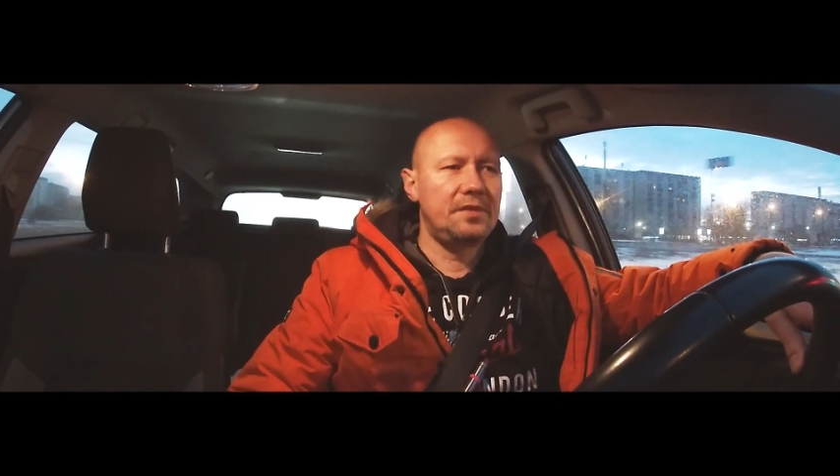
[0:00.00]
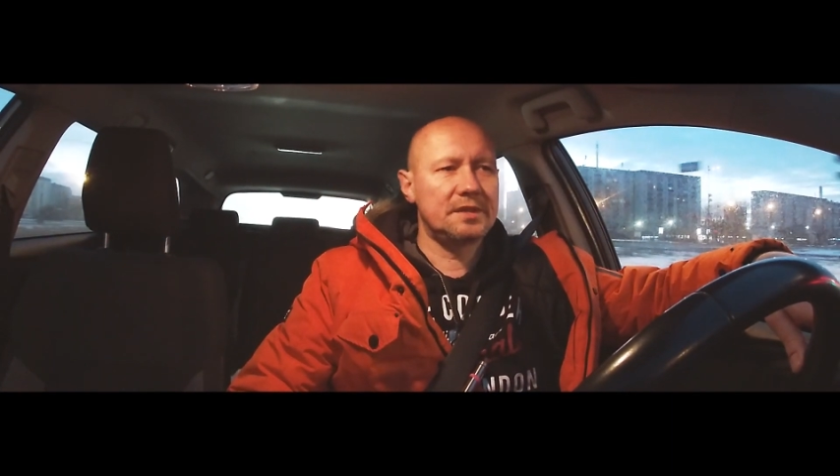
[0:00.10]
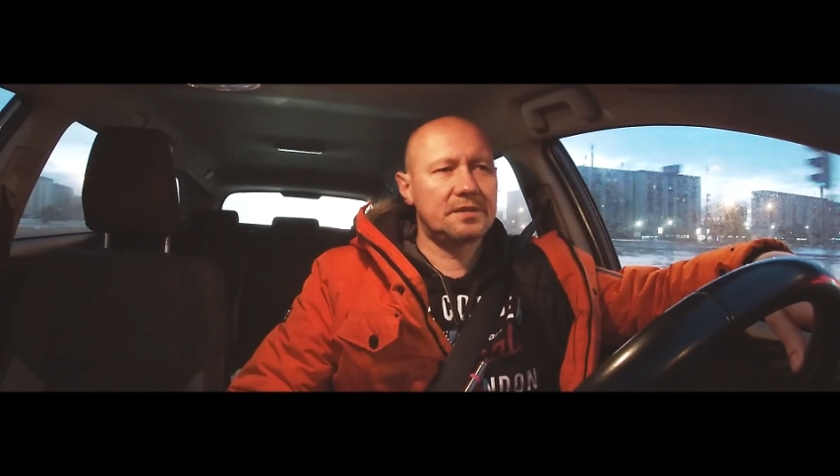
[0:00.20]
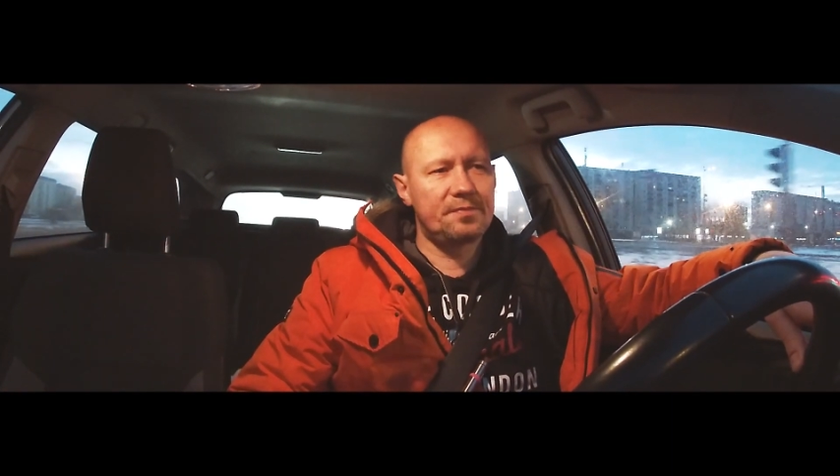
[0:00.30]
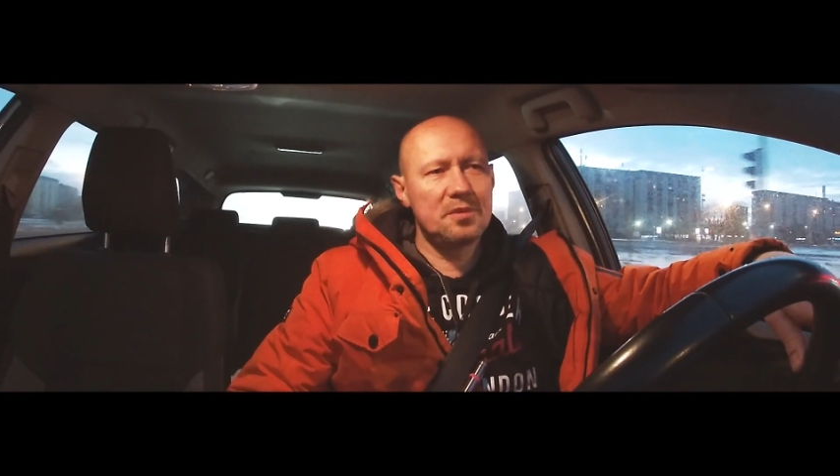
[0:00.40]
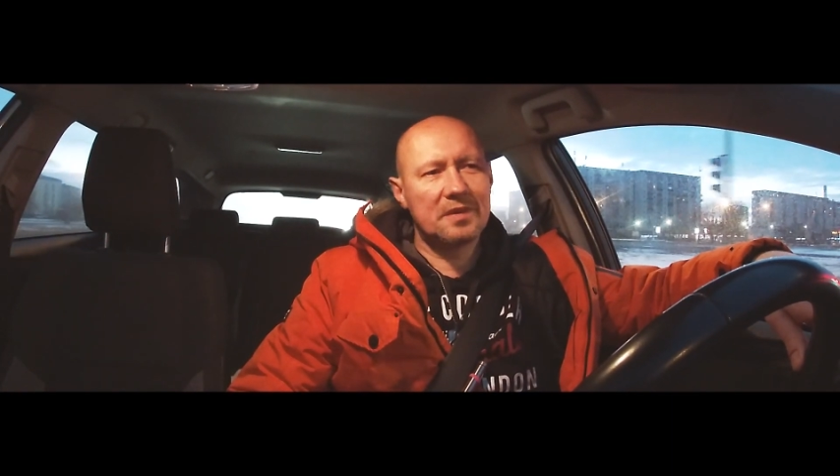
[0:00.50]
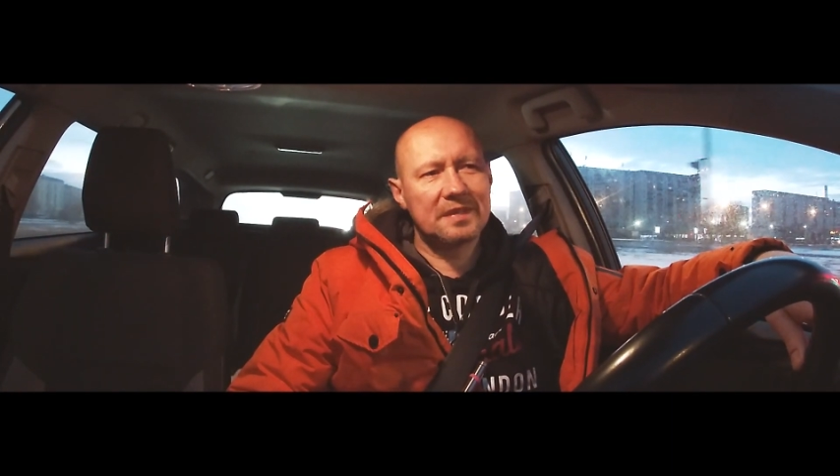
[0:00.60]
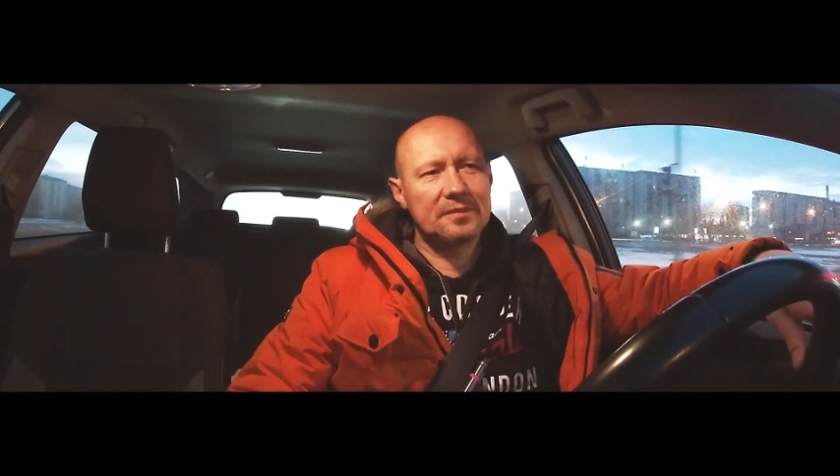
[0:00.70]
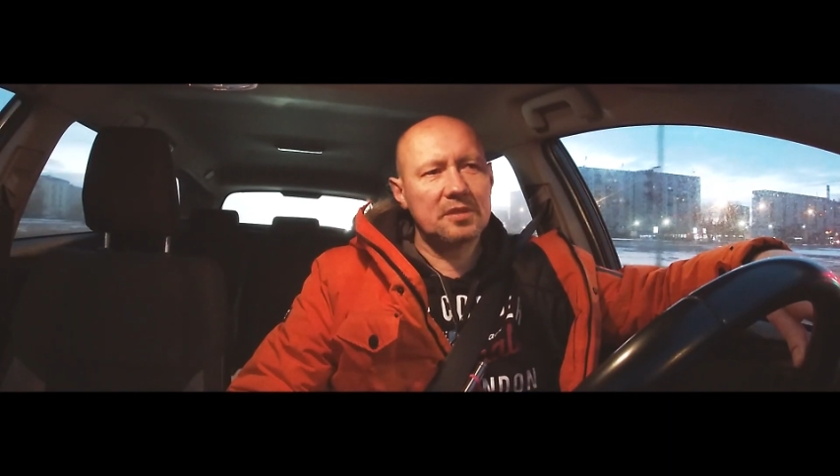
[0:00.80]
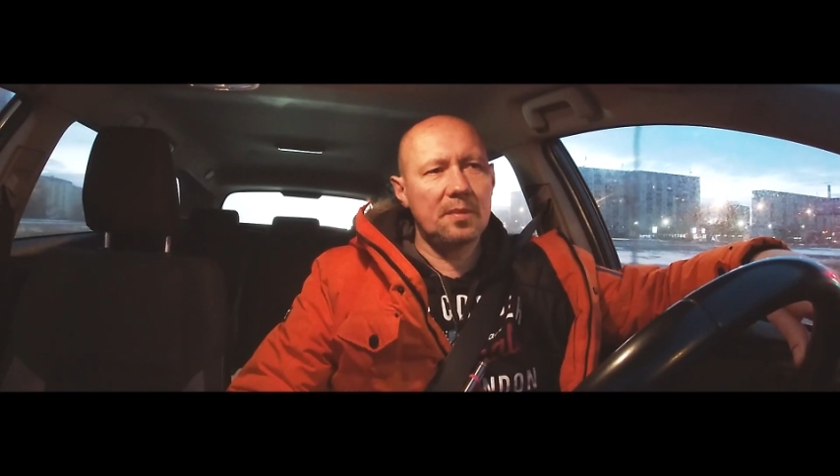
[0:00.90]
więc w
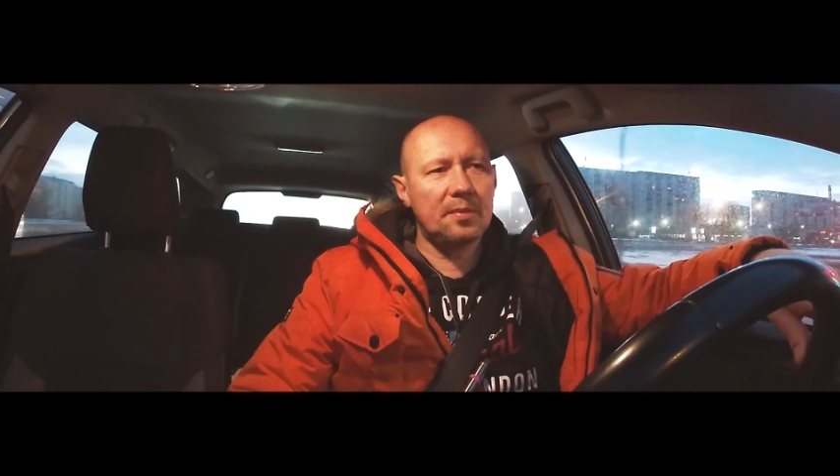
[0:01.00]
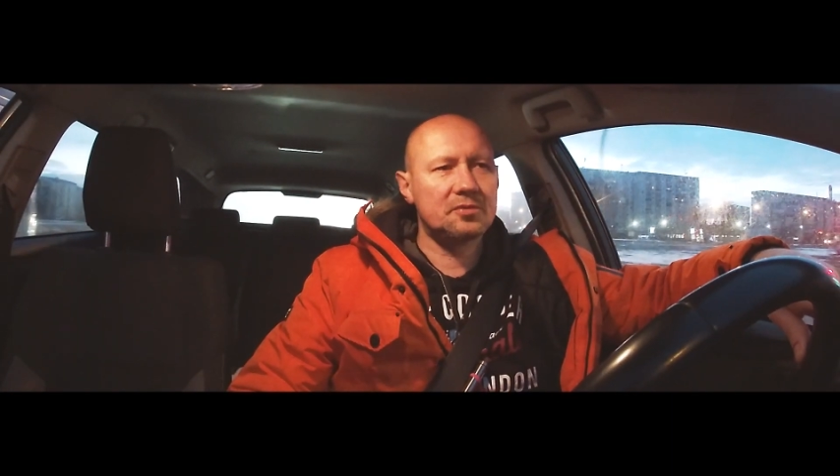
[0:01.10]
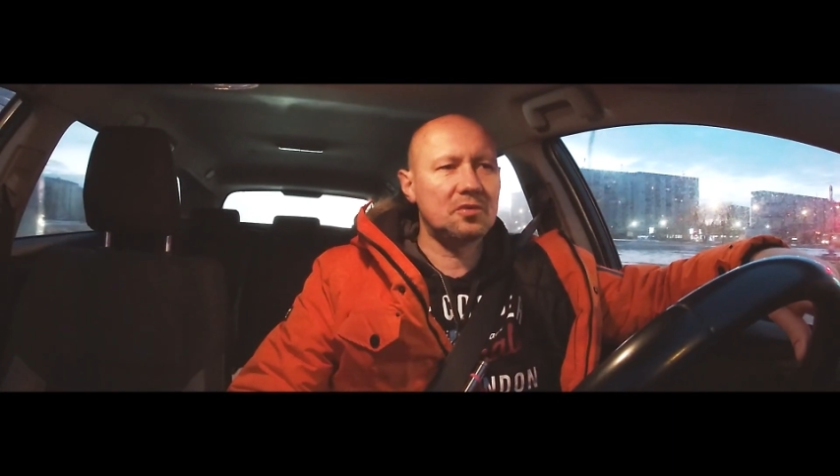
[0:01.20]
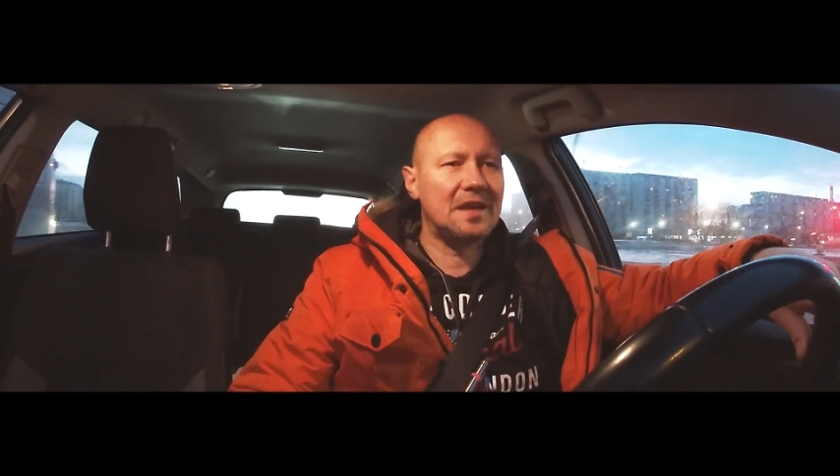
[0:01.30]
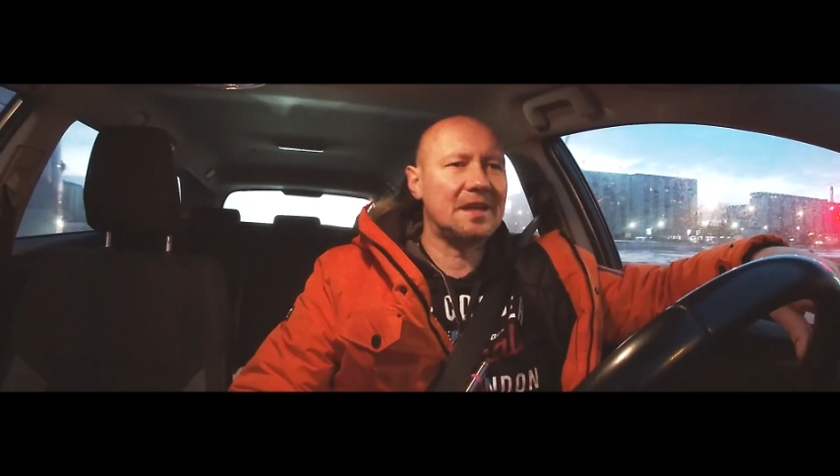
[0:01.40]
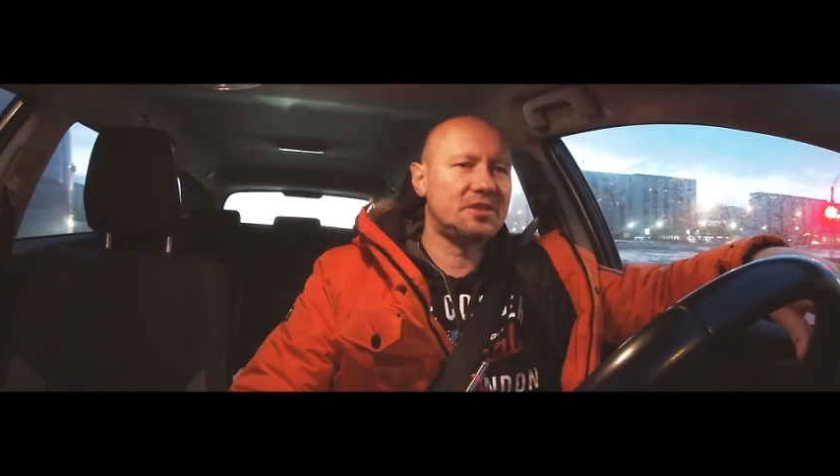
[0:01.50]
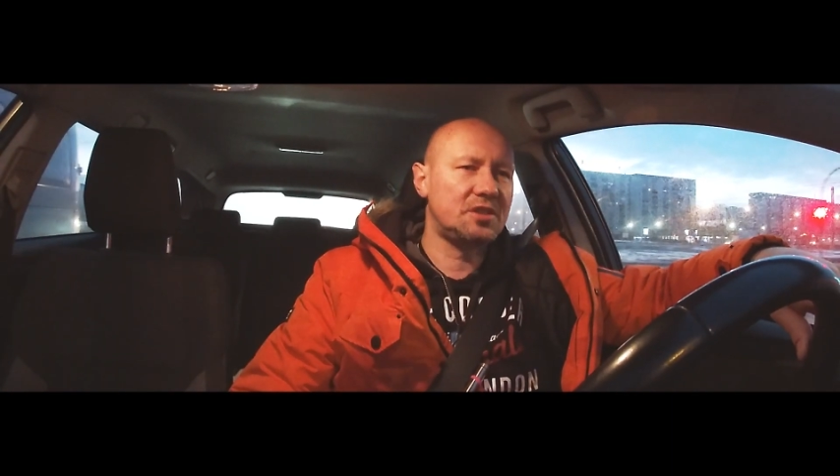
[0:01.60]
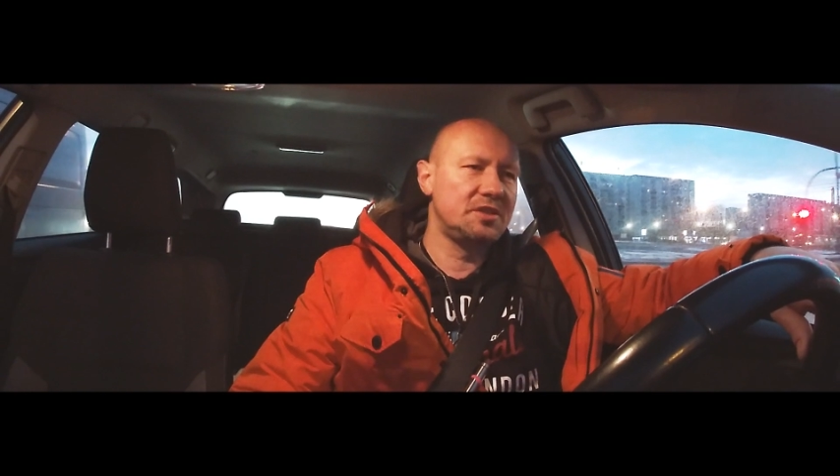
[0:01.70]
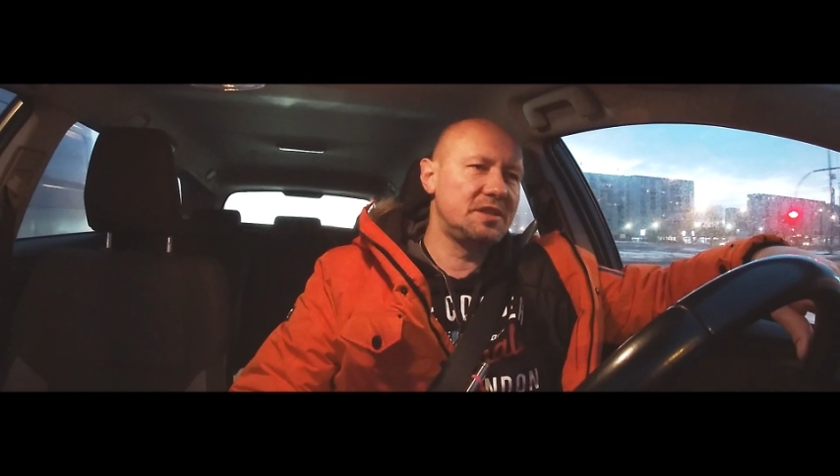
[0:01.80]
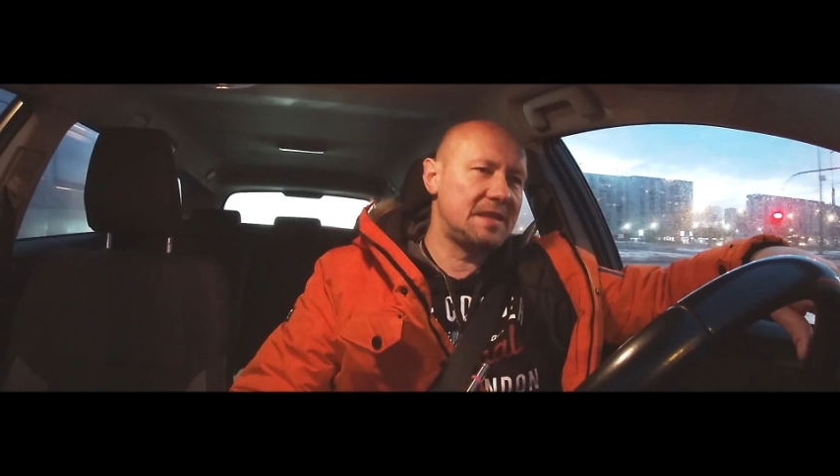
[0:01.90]
piłkę tam się po prostu
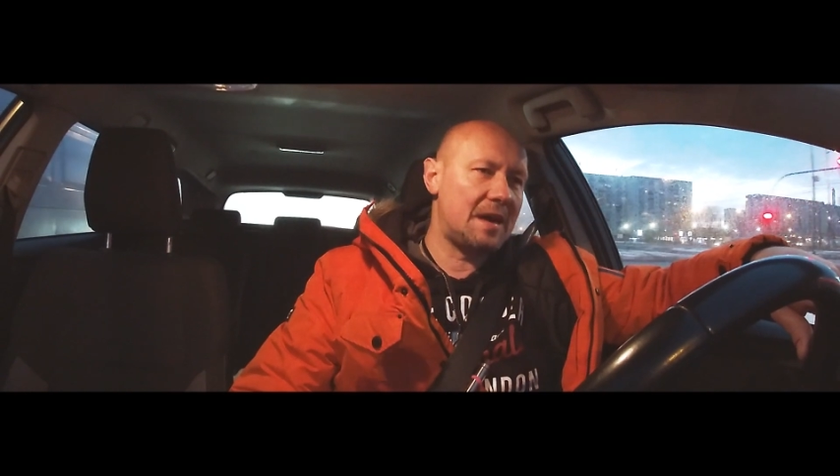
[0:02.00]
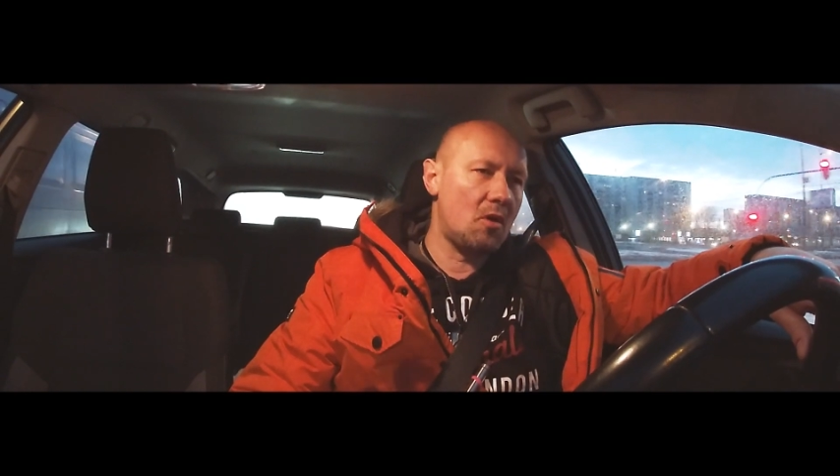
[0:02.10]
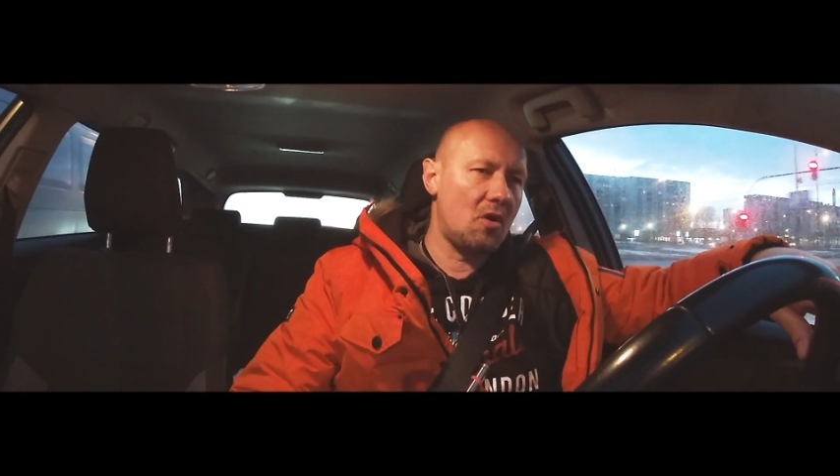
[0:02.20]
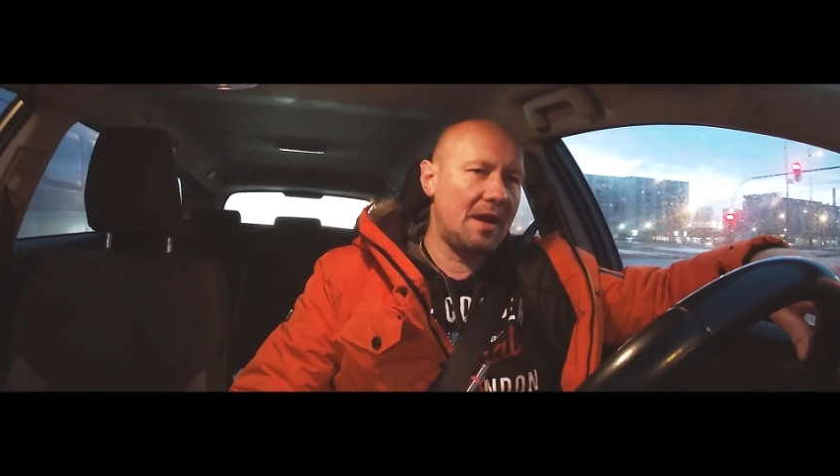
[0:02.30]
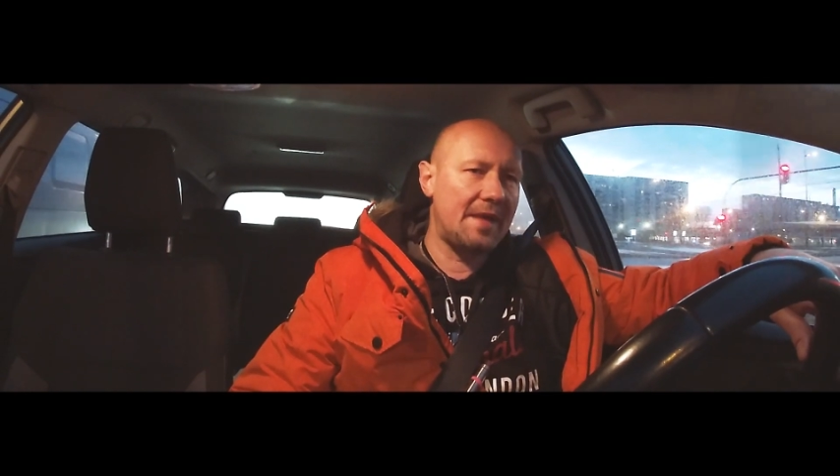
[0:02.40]
grać nie dało.